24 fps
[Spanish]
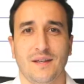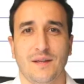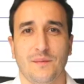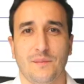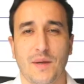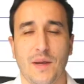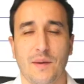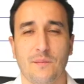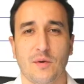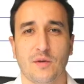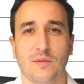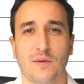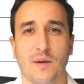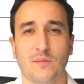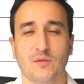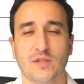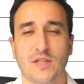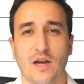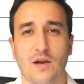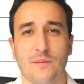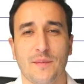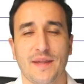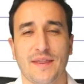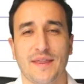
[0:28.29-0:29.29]
Bien, pues
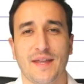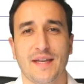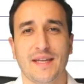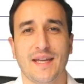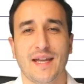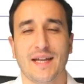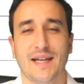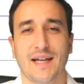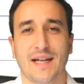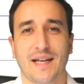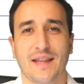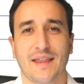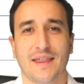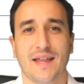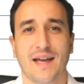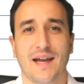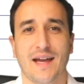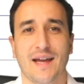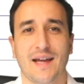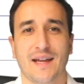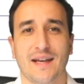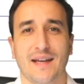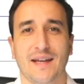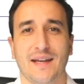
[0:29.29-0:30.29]
vamos a comenzar ya a
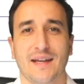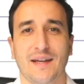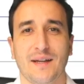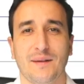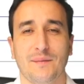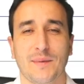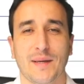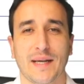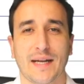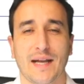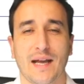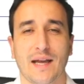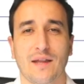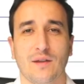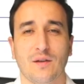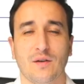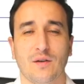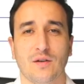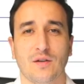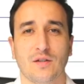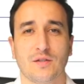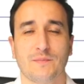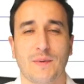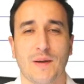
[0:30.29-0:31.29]
analizar el
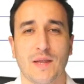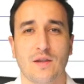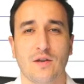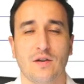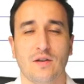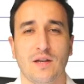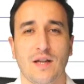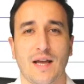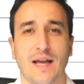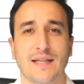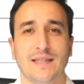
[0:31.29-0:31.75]
mercado español.